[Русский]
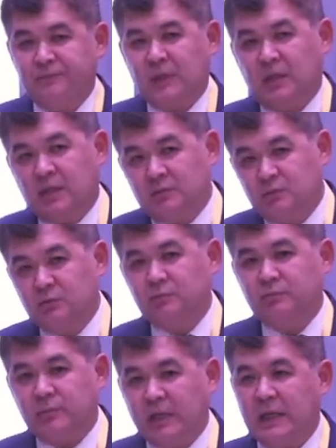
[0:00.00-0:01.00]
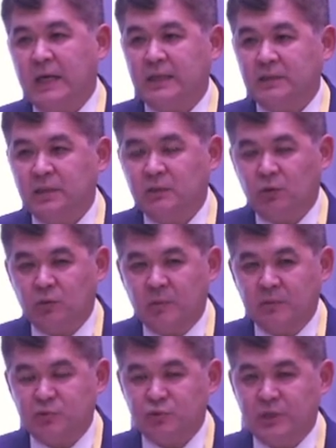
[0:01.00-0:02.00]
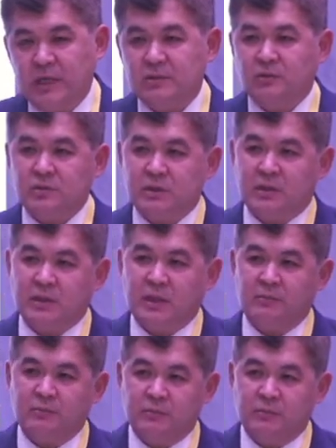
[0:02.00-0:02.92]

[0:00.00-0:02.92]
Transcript: э, Ну, пока эта норма обсуждается, то есть она,